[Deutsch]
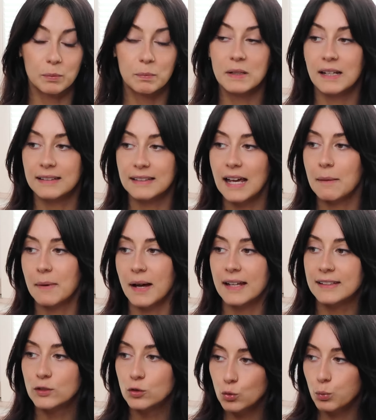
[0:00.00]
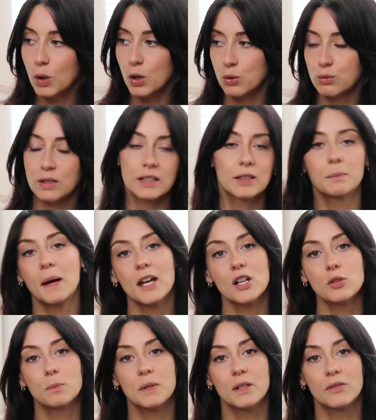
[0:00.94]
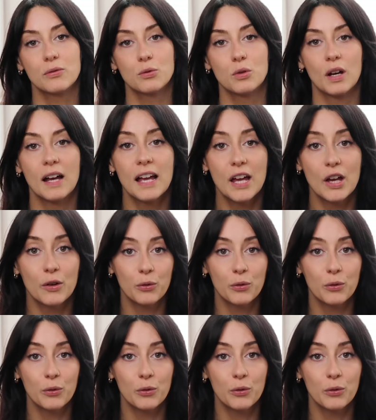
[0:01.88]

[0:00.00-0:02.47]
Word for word: Ich bin da selber ein super gutes Beispiel für.